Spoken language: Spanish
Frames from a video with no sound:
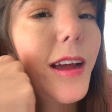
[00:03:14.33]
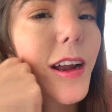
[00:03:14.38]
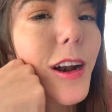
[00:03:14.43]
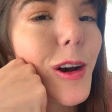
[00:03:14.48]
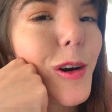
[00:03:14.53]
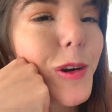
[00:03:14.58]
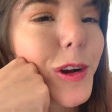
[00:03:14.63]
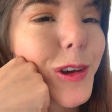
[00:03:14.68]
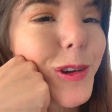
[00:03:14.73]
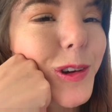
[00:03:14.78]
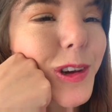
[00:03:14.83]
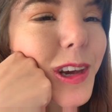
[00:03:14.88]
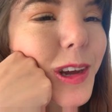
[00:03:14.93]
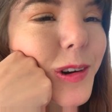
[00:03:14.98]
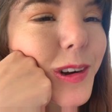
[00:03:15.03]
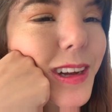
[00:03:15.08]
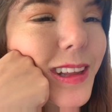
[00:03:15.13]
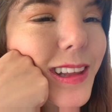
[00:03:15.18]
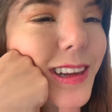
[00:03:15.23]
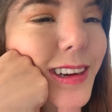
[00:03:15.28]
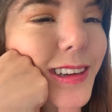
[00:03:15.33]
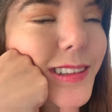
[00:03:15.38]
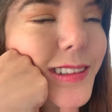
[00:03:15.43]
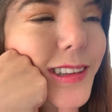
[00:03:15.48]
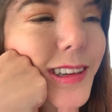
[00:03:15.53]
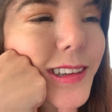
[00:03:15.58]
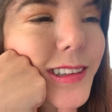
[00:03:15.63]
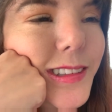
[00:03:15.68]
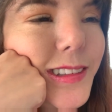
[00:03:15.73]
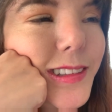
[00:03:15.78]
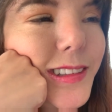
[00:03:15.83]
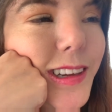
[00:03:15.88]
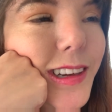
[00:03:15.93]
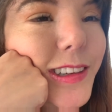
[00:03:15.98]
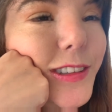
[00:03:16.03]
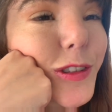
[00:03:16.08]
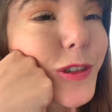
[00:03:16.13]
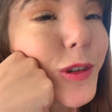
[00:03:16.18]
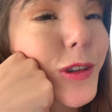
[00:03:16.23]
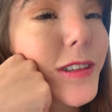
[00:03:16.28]
Lo que yo quiero que digas es,
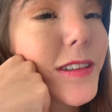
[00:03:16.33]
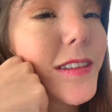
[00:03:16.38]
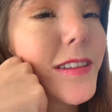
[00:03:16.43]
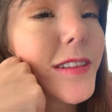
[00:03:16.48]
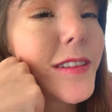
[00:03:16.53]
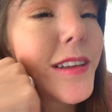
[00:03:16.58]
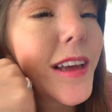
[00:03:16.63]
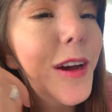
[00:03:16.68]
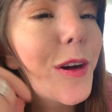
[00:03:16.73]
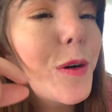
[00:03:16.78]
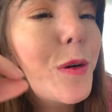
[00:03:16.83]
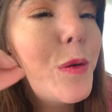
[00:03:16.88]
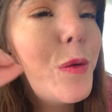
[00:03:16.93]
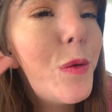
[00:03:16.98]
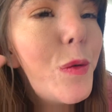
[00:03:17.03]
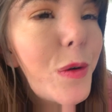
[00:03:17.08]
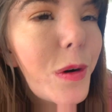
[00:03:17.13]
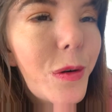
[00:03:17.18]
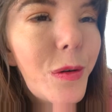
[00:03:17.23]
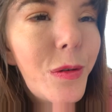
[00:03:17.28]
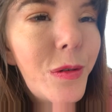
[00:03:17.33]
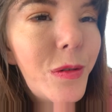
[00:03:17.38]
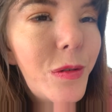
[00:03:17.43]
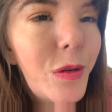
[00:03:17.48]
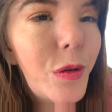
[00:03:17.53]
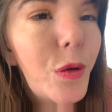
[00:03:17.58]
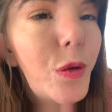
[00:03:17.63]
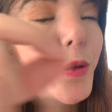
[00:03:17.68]
estoy seguro